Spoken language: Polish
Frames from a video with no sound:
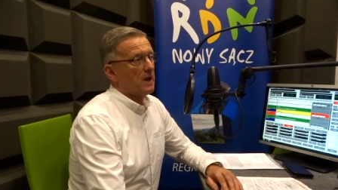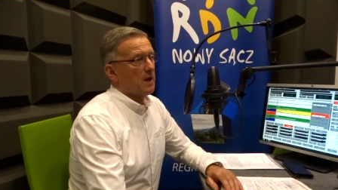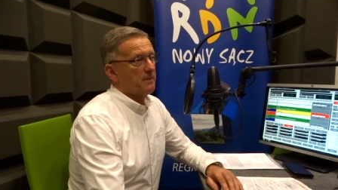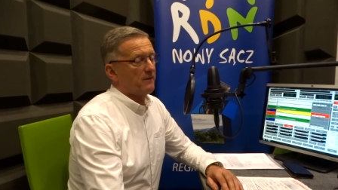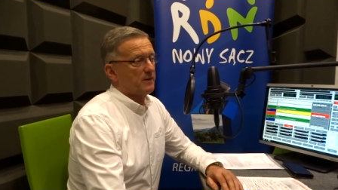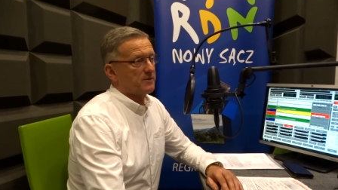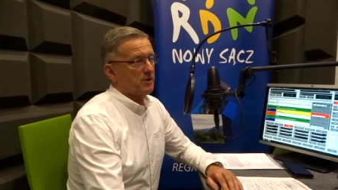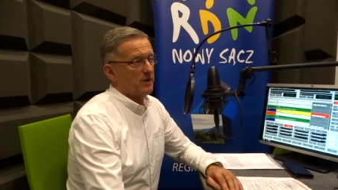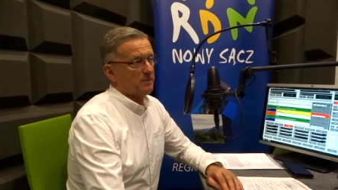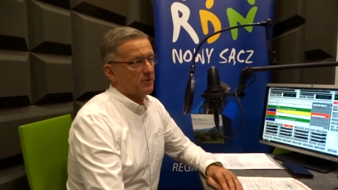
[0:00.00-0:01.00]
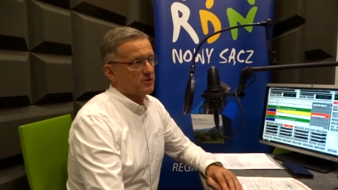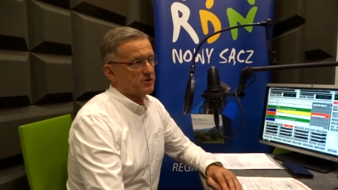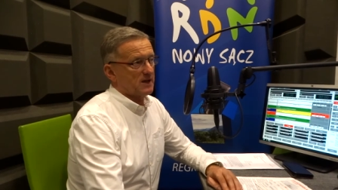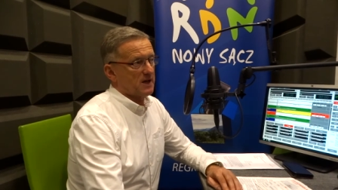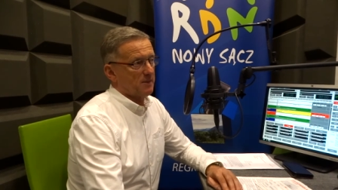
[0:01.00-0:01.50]
pewne działania podjąć
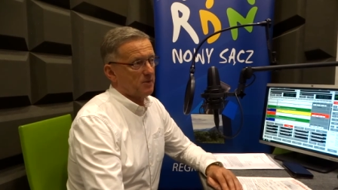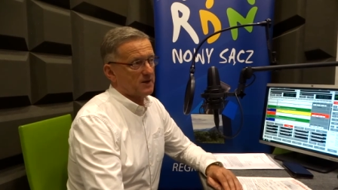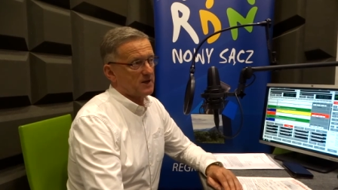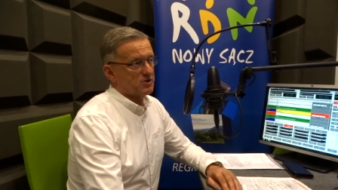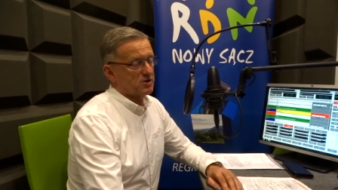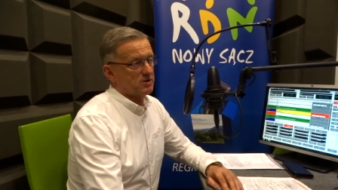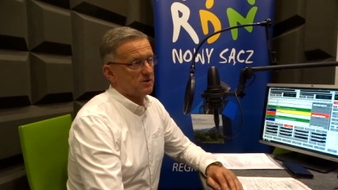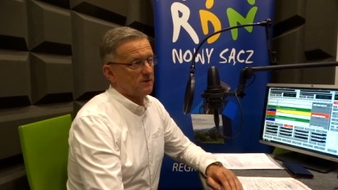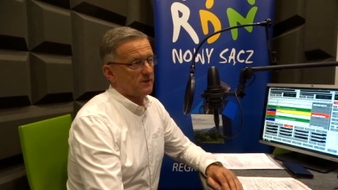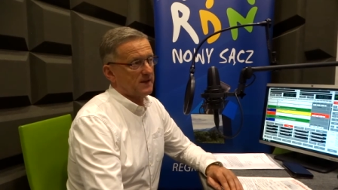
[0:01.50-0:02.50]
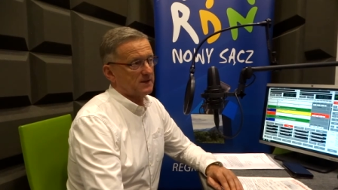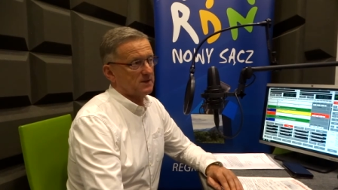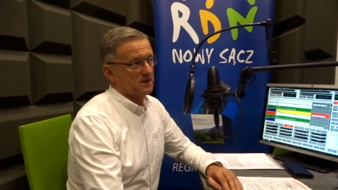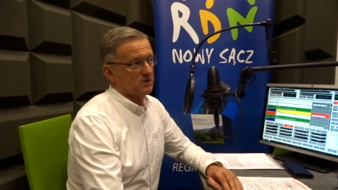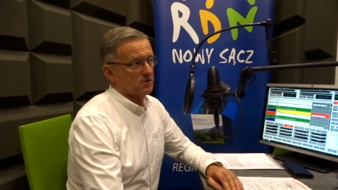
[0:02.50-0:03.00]
takie, aby ograniczyć y,
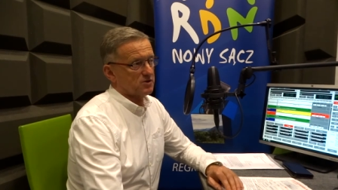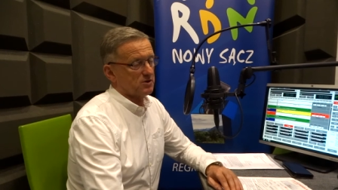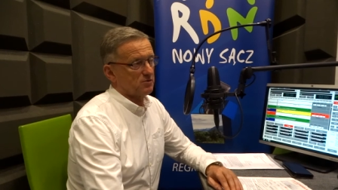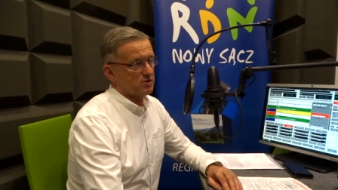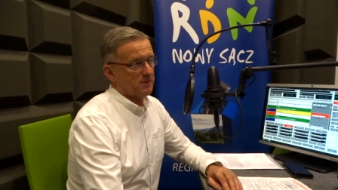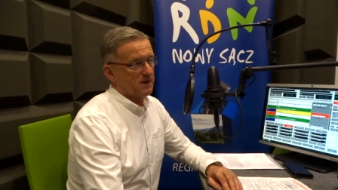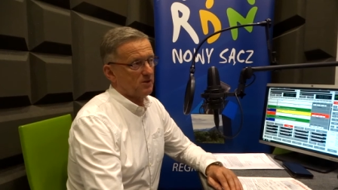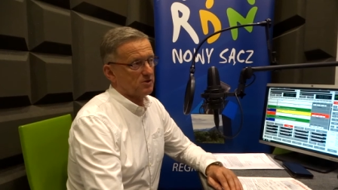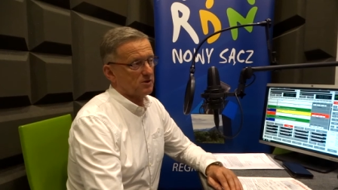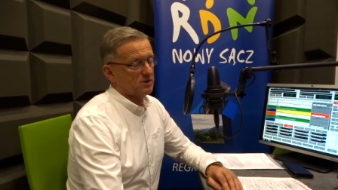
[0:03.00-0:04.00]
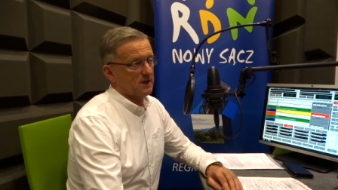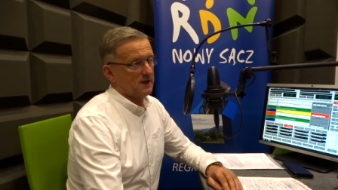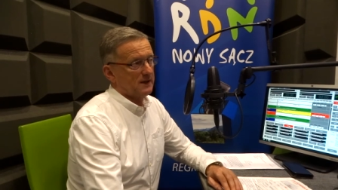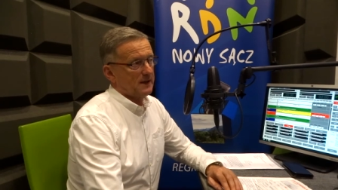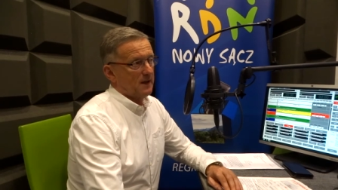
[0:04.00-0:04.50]
wydatki, koszty utrzymania ośrodka,
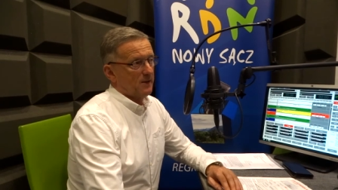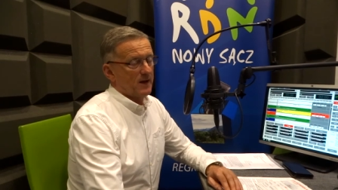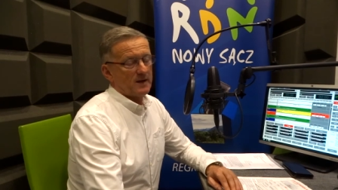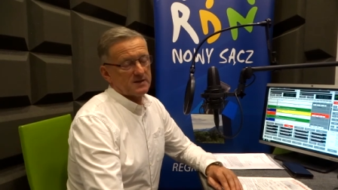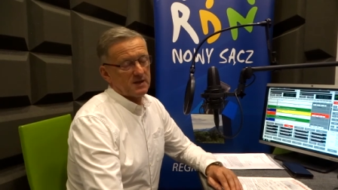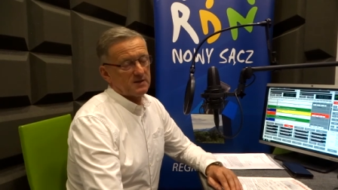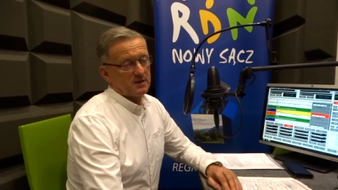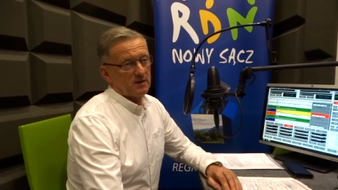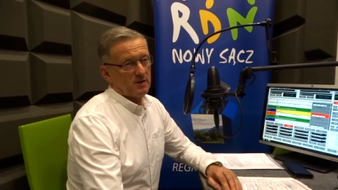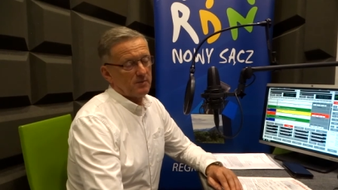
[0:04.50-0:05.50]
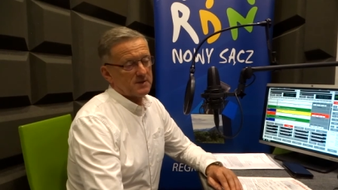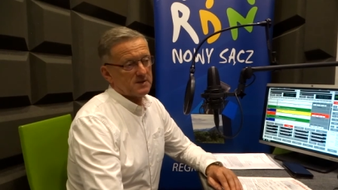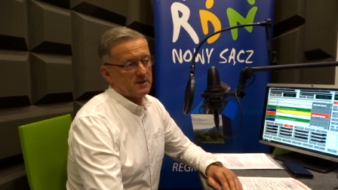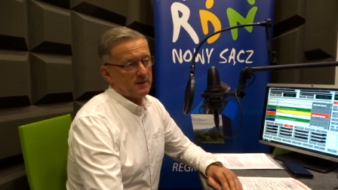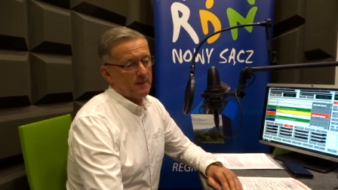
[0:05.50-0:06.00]
no ale niestety
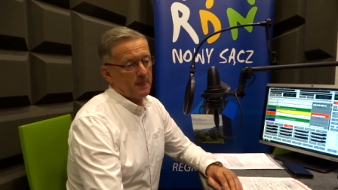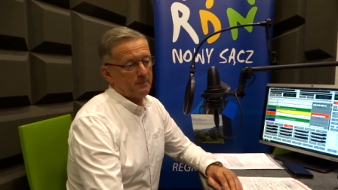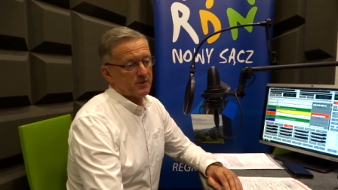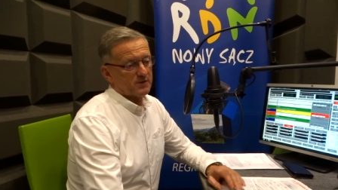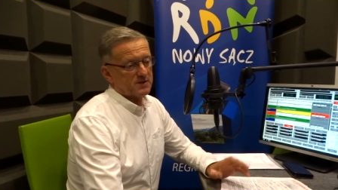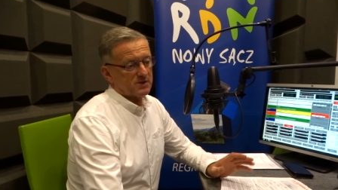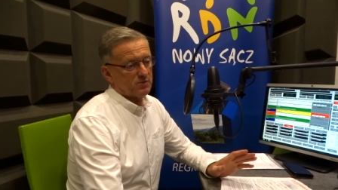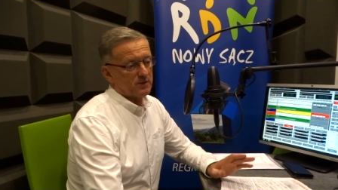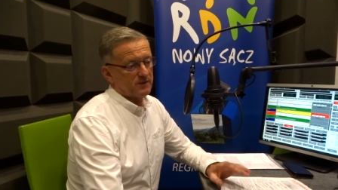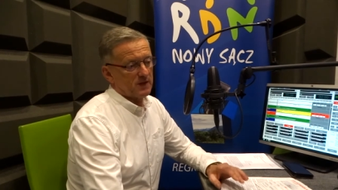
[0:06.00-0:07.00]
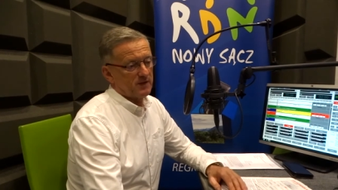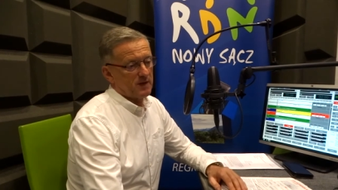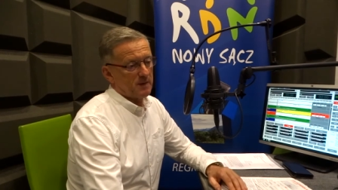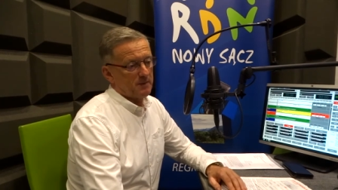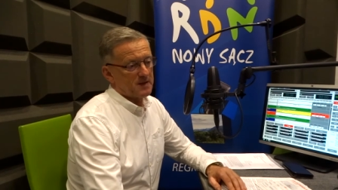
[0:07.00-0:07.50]
obecnie protest, który w tej
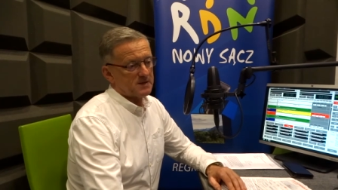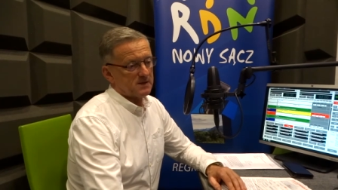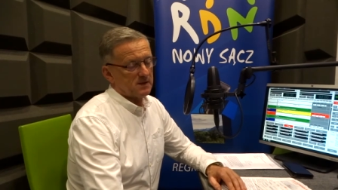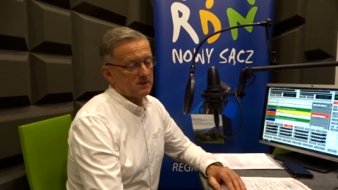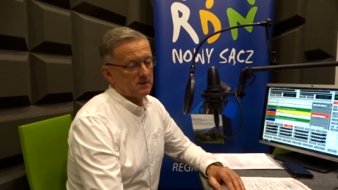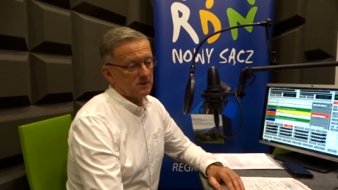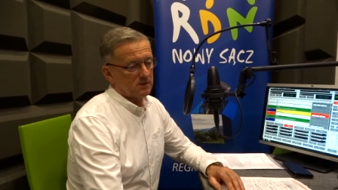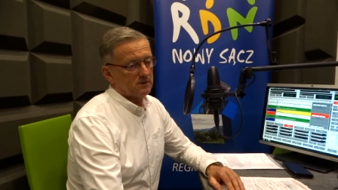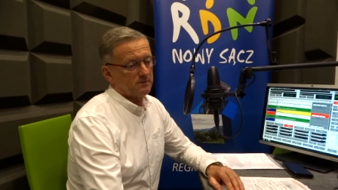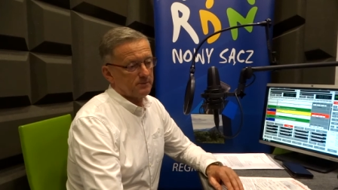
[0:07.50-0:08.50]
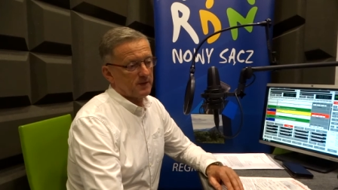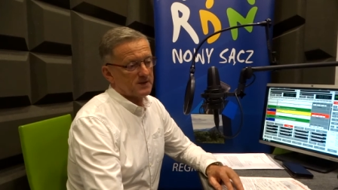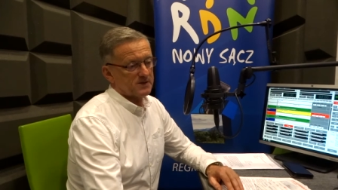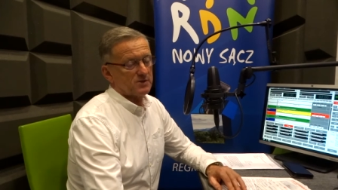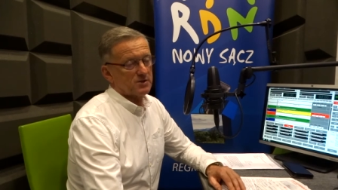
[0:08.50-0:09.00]
chwili ma miejsce, no
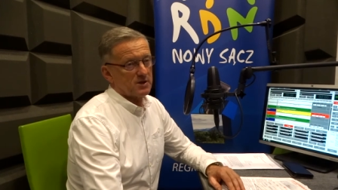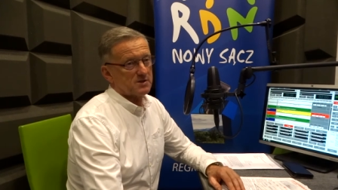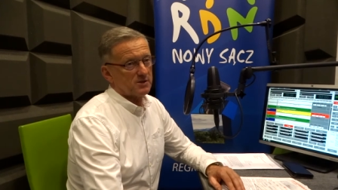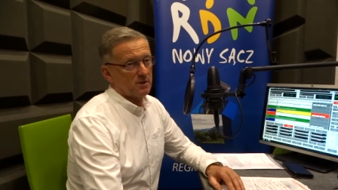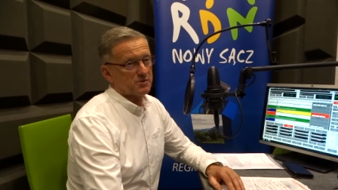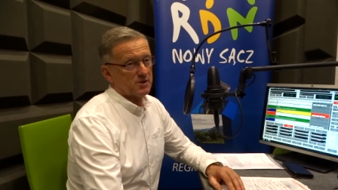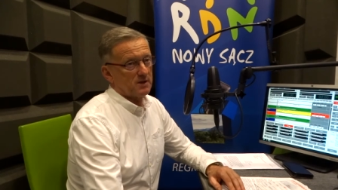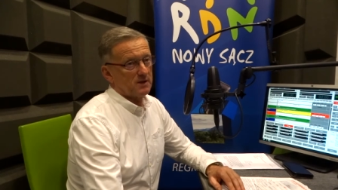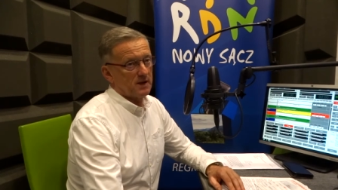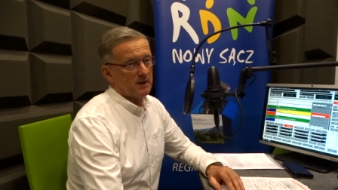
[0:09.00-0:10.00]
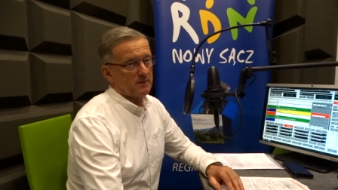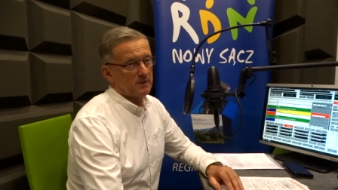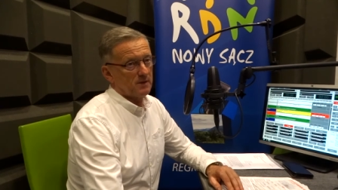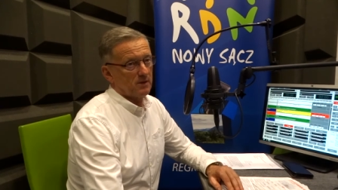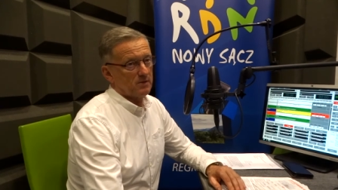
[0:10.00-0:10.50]
ponad 100 tysięcy dobrze nam
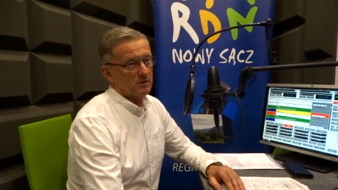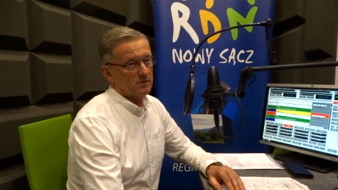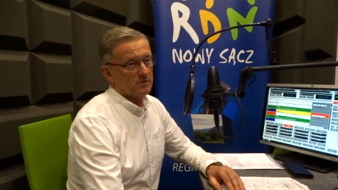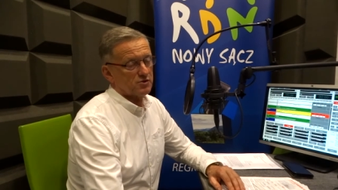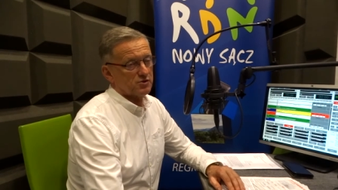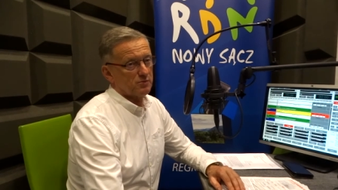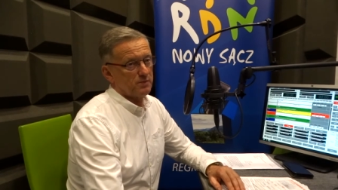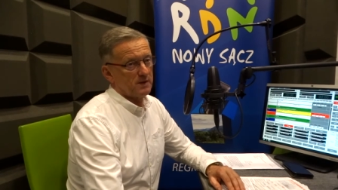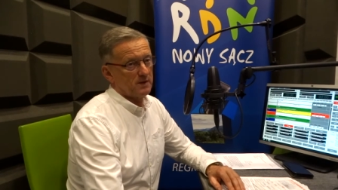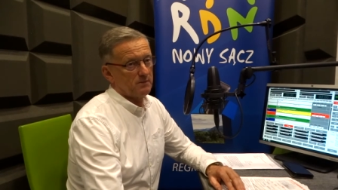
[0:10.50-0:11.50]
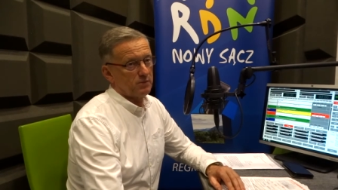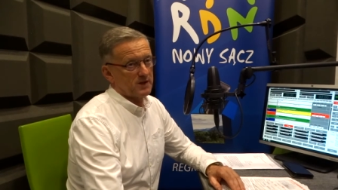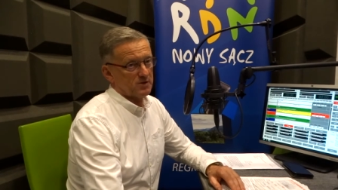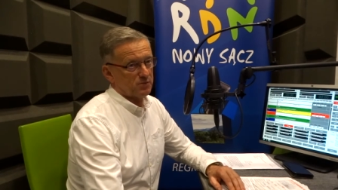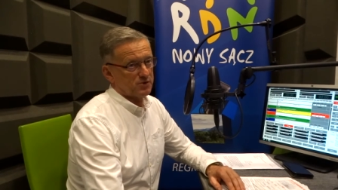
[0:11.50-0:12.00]
uszczupli
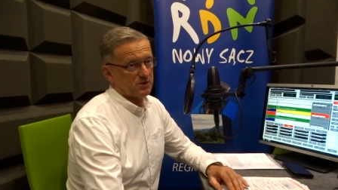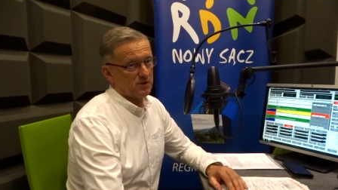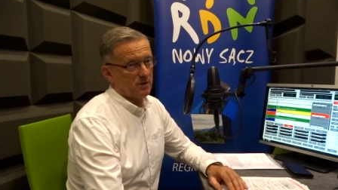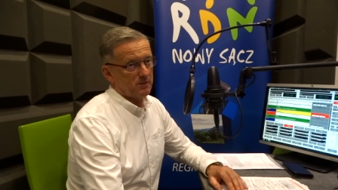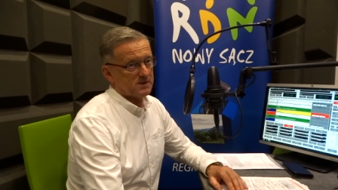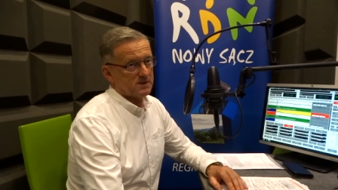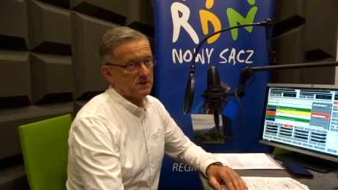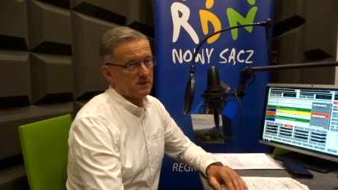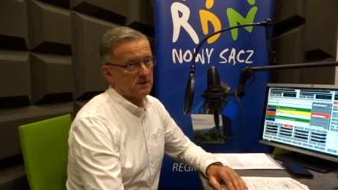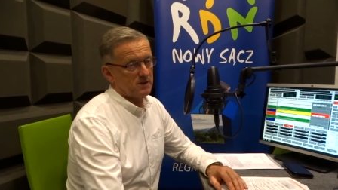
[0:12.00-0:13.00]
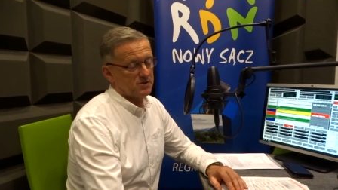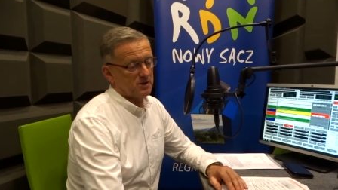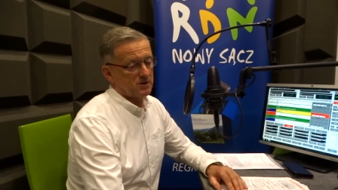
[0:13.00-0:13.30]
nasz budżet obecny, y, jeżeli